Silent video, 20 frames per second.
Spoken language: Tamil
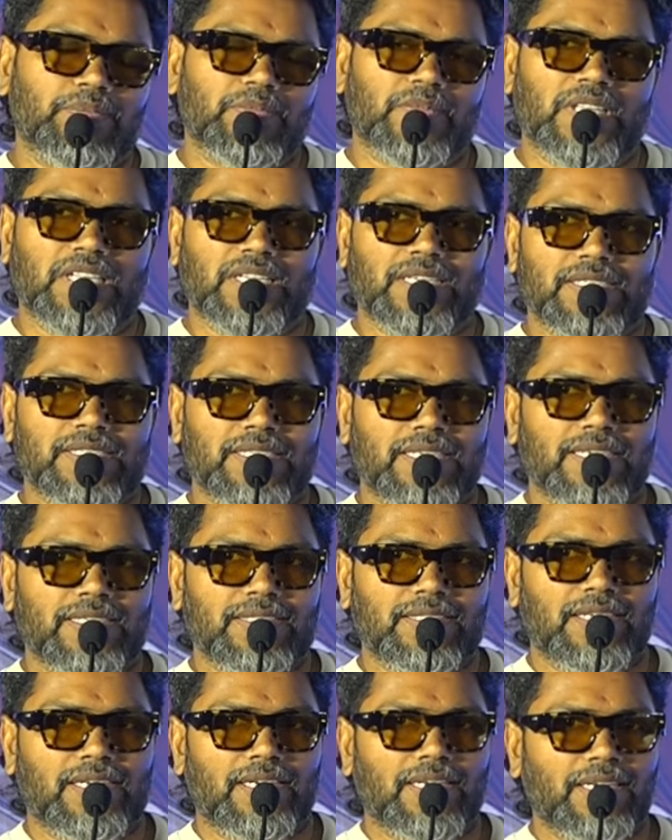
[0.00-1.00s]
இந்த
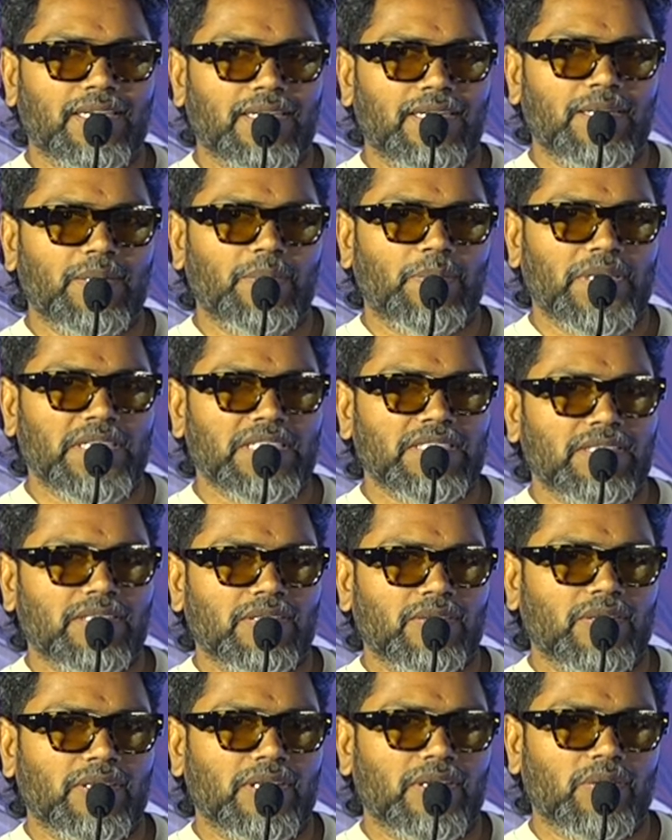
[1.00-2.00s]
ஸ்டேஜில் இங்கே நின்று
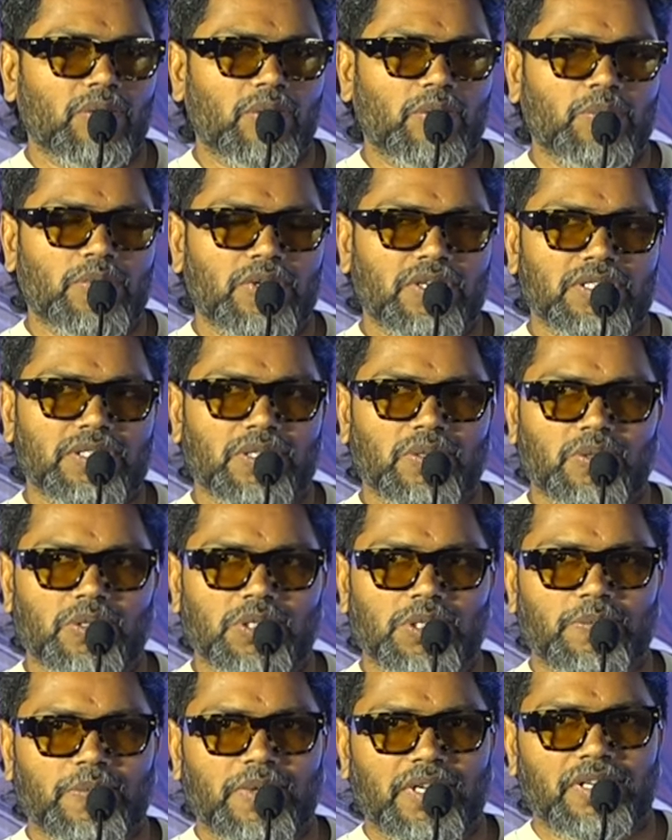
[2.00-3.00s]
பேசினது வந்து எனக்கு ரொம்ப
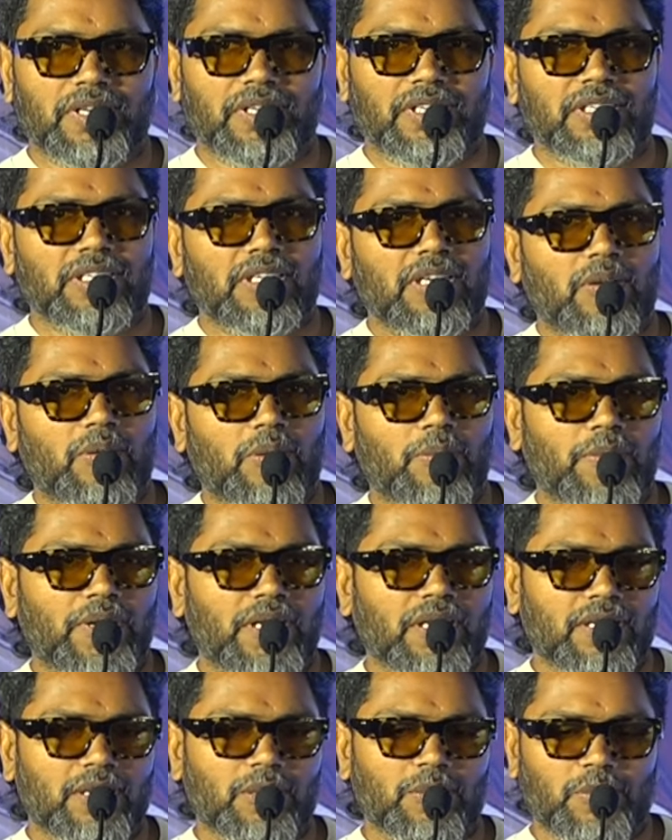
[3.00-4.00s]
சந்தோஷமாக இருக்குது அவனை
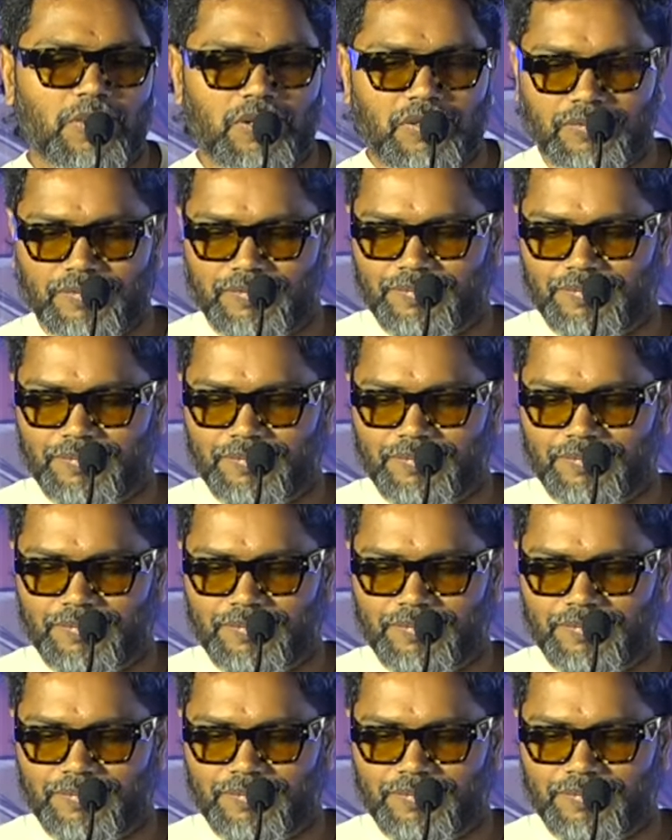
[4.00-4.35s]
பார்க்குறப்போ